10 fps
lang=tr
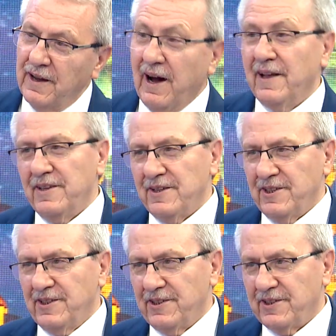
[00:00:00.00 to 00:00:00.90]

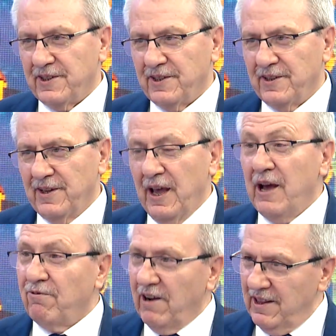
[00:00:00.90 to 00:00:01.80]
annesidir,
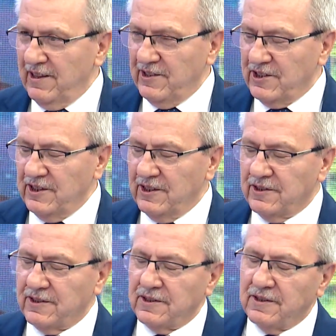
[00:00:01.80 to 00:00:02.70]

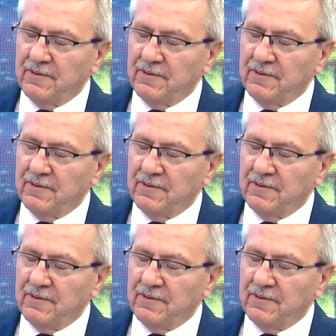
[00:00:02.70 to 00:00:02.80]
validesidir.